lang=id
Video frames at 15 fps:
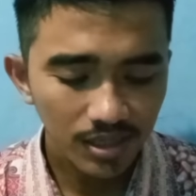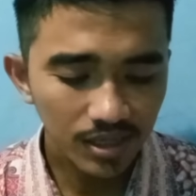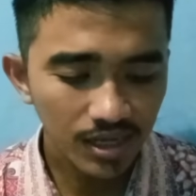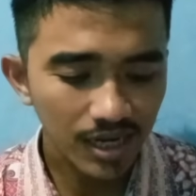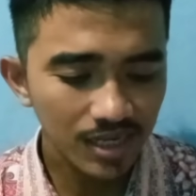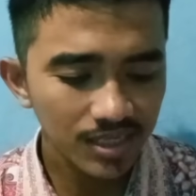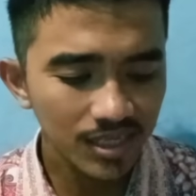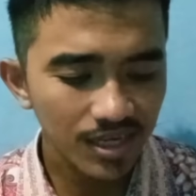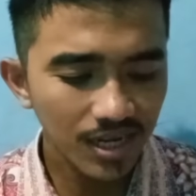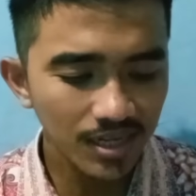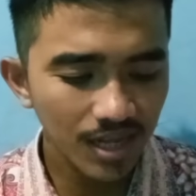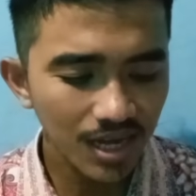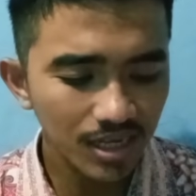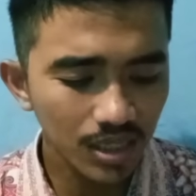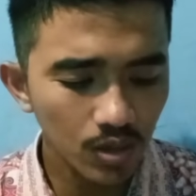
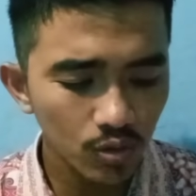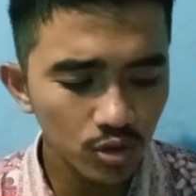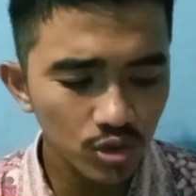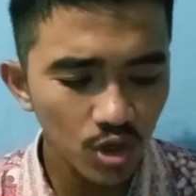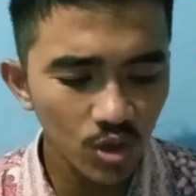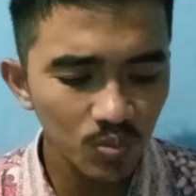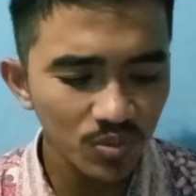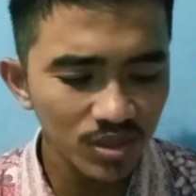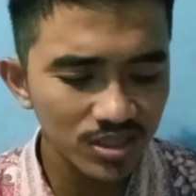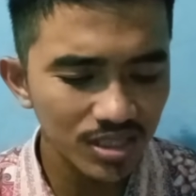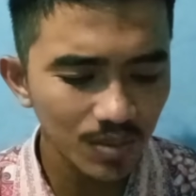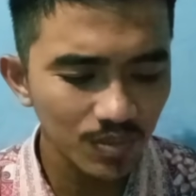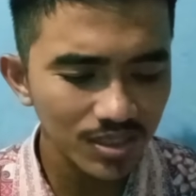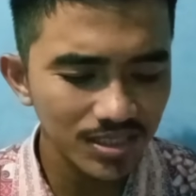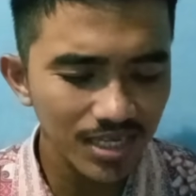Kehadiran Araujo
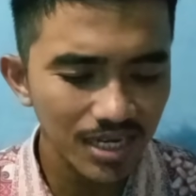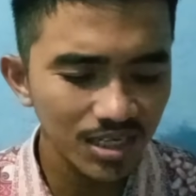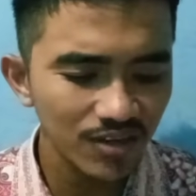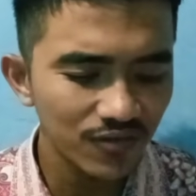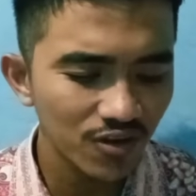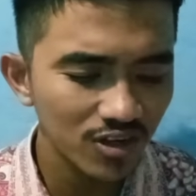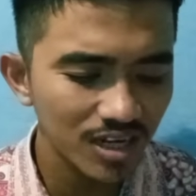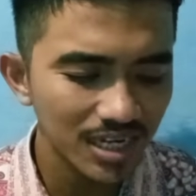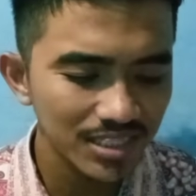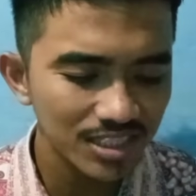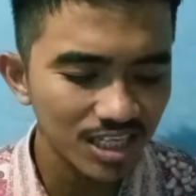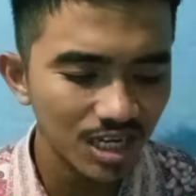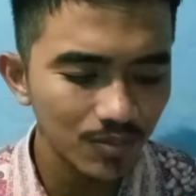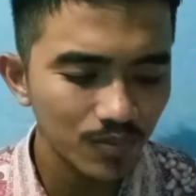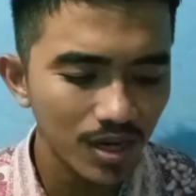bisa menjadi
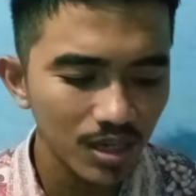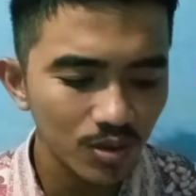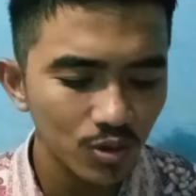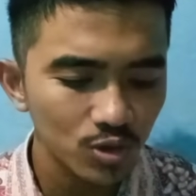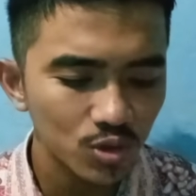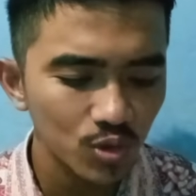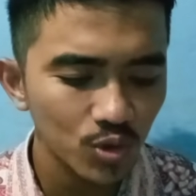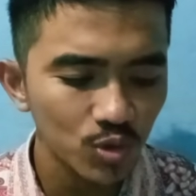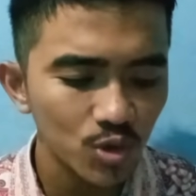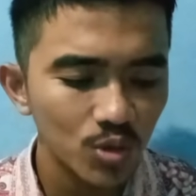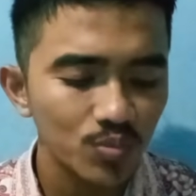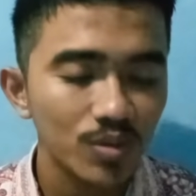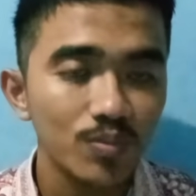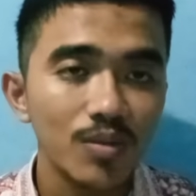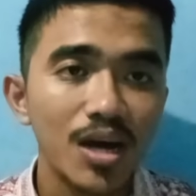fondasi yang bagus
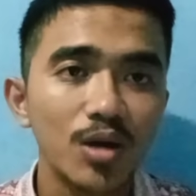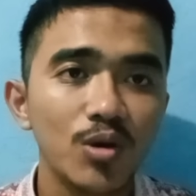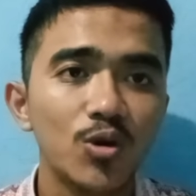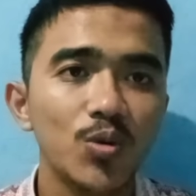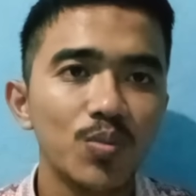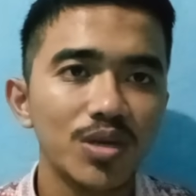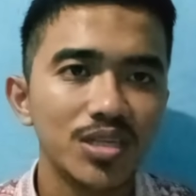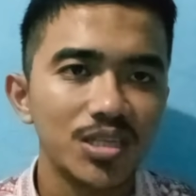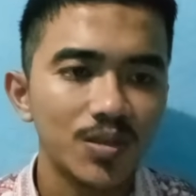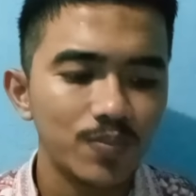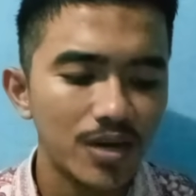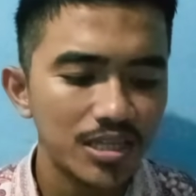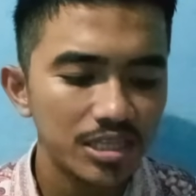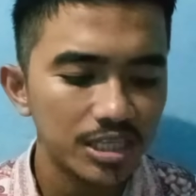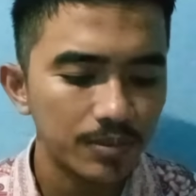untuk membangun masa
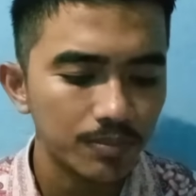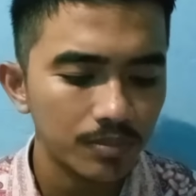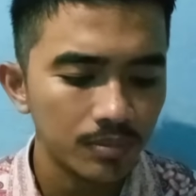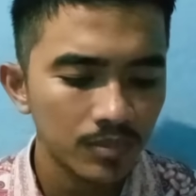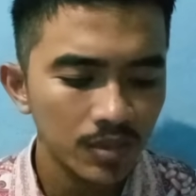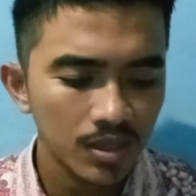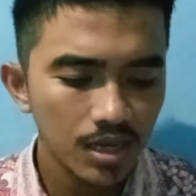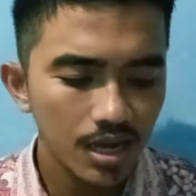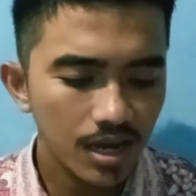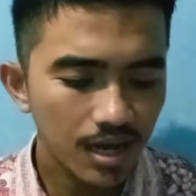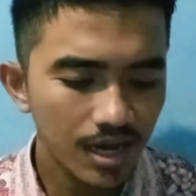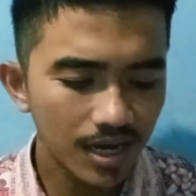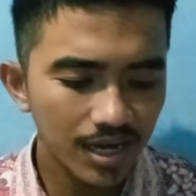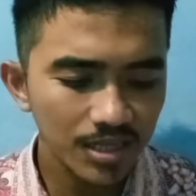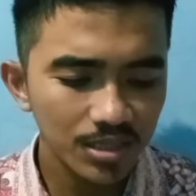depan tim.
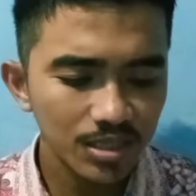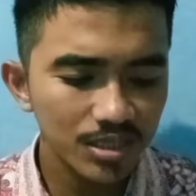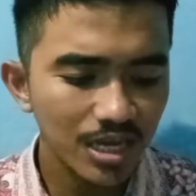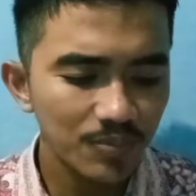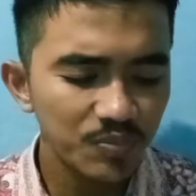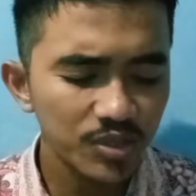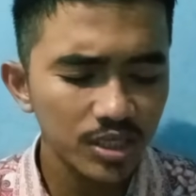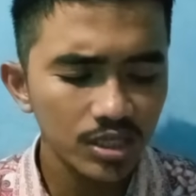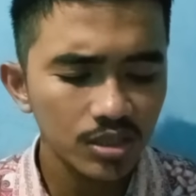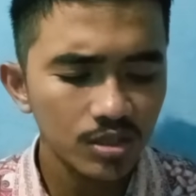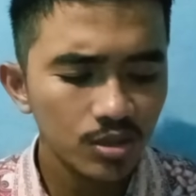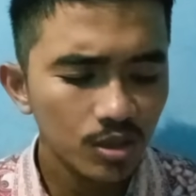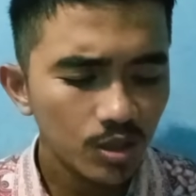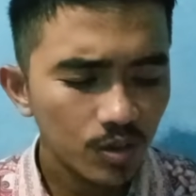Akan tetapi,